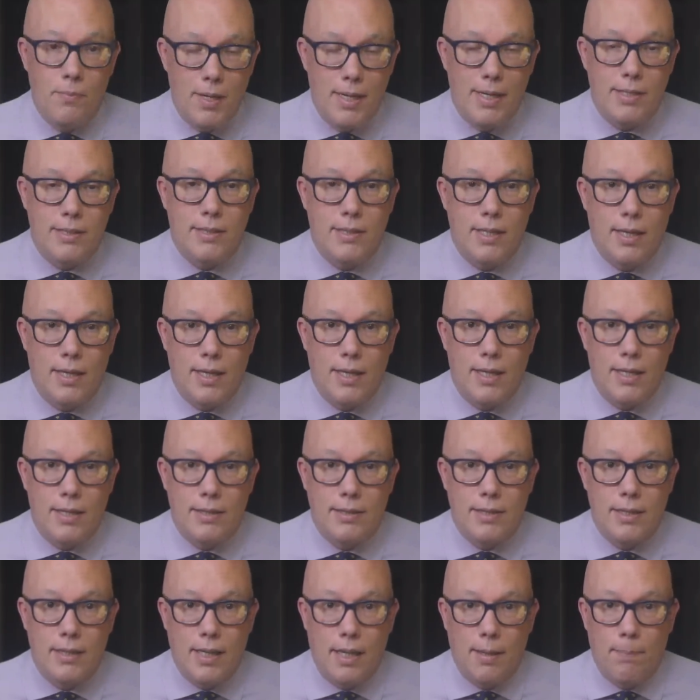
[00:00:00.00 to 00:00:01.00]
Esta
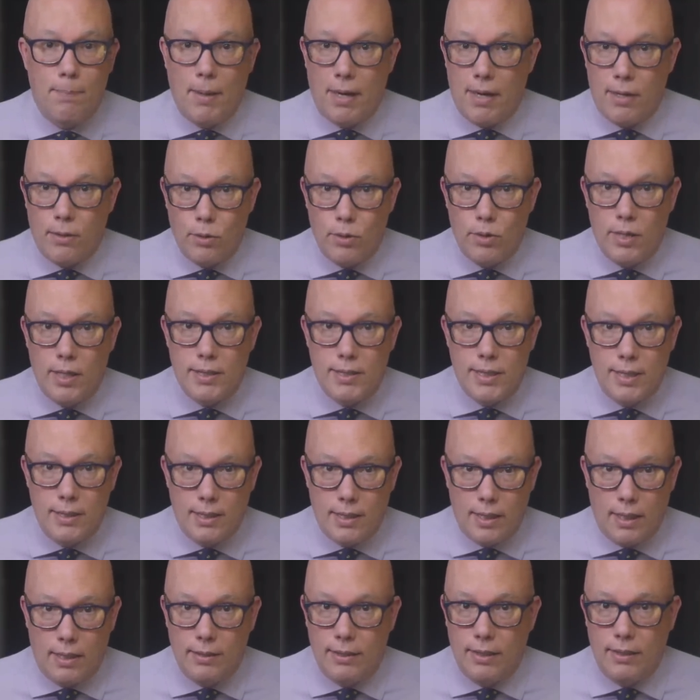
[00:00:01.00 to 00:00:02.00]
es la paradoja
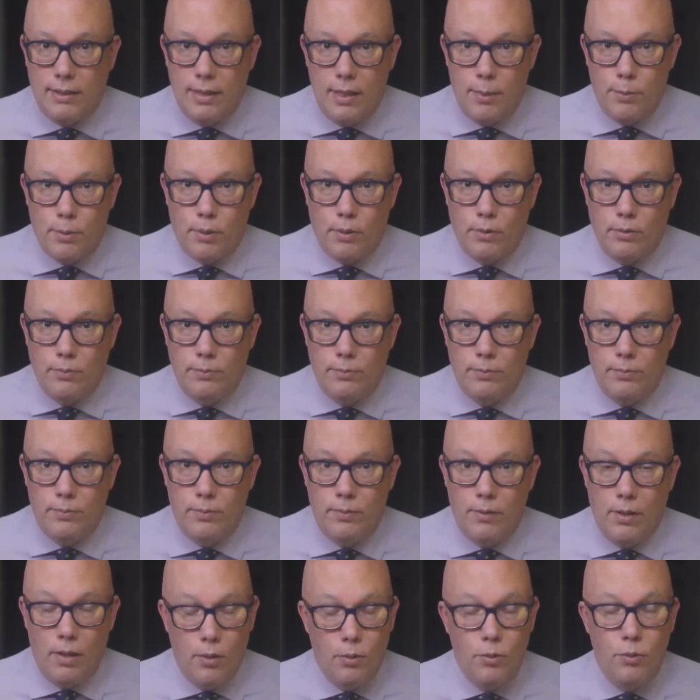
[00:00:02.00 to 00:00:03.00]
central del libro,
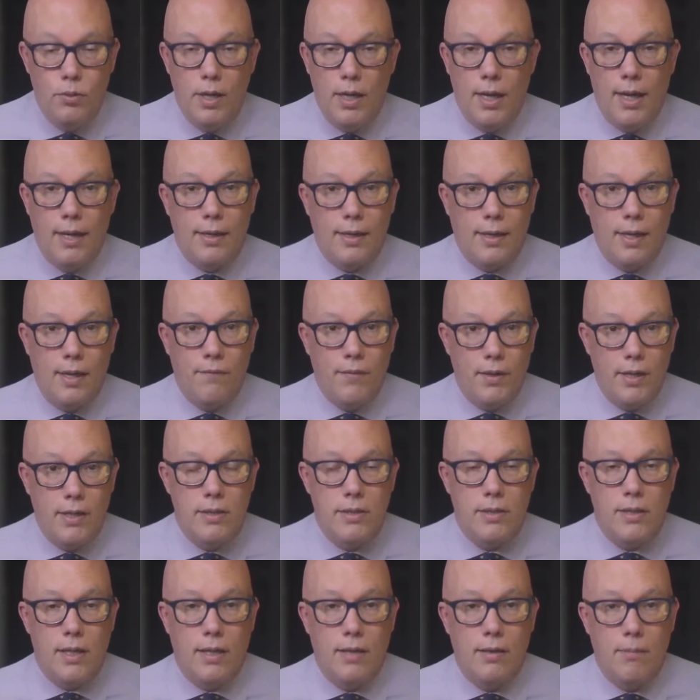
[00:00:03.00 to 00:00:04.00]
una que
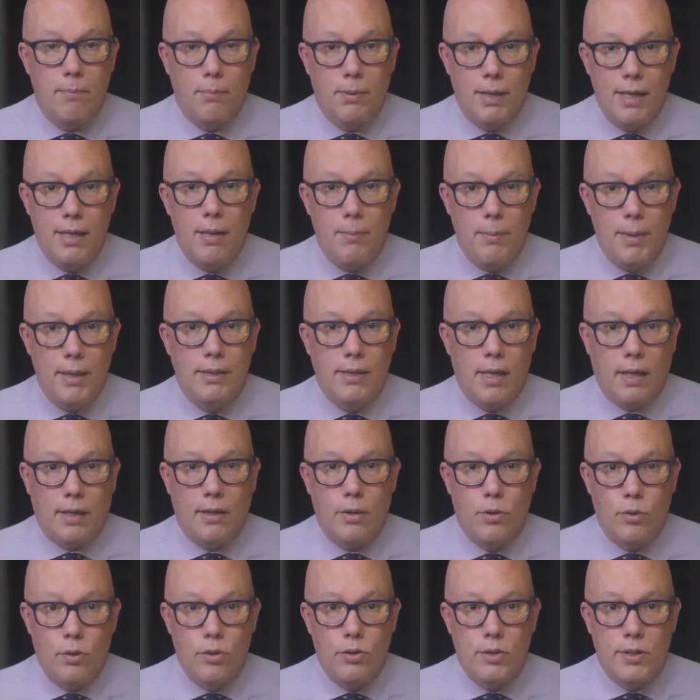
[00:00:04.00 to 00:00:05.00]
Wittgenstein plenamente
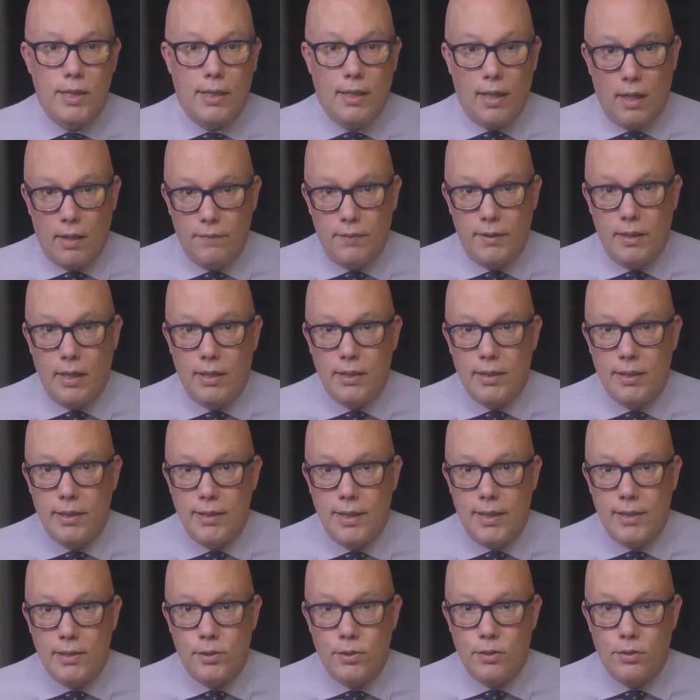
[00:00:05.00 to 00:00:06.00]
reconoce al final del
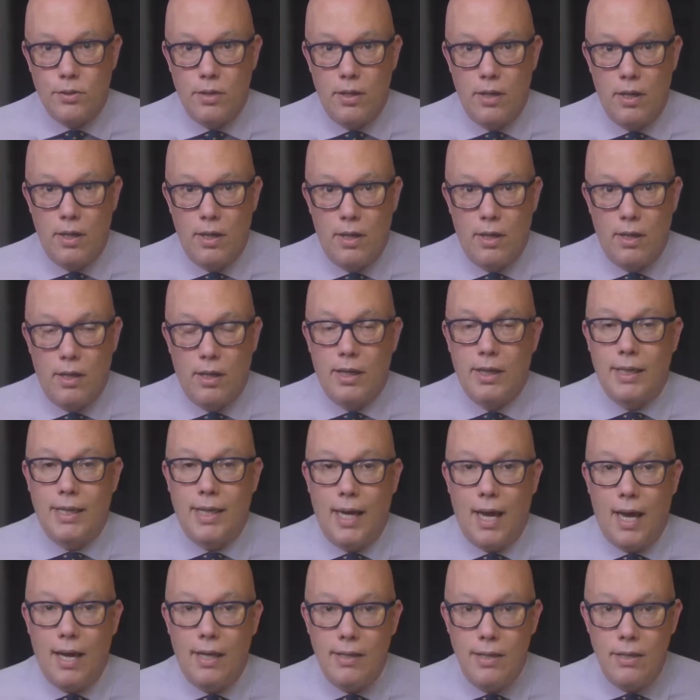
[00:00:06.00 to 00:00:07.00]
texto,
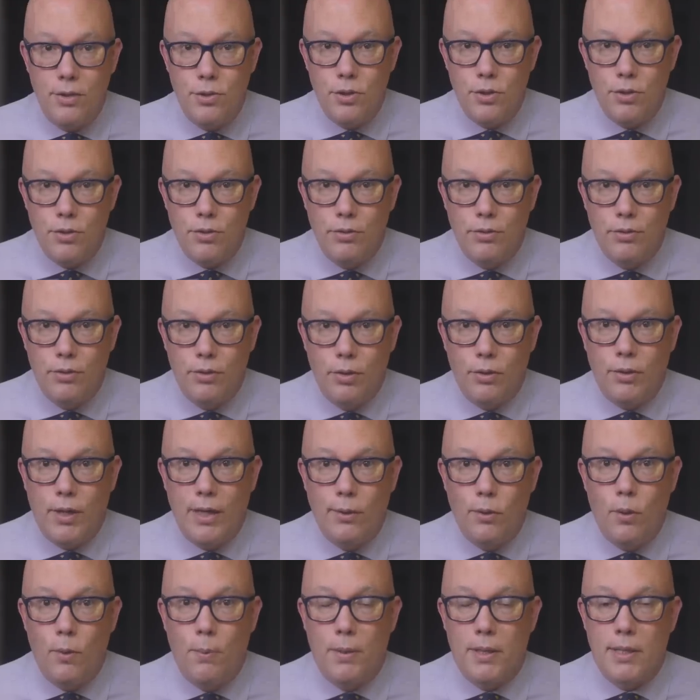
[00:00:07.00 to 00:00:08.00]
que ha dicho lo que
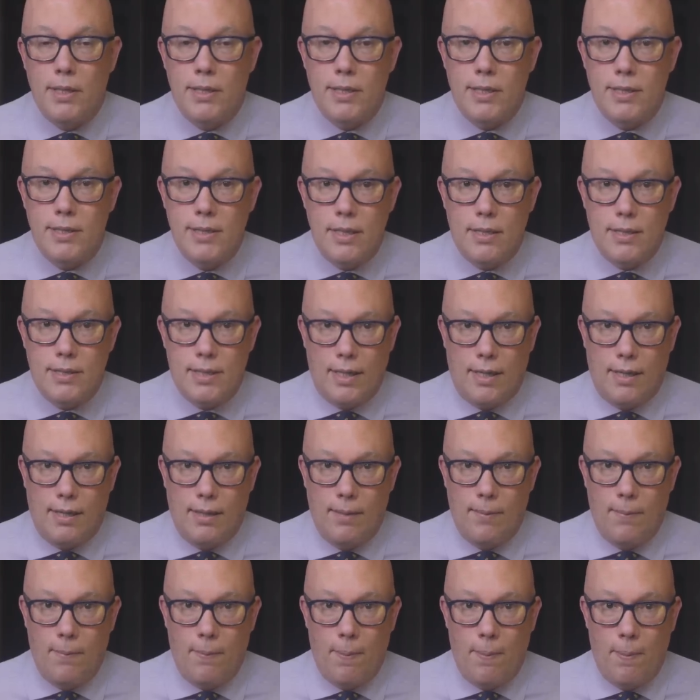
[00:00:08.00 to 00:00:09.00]
no puede decirse.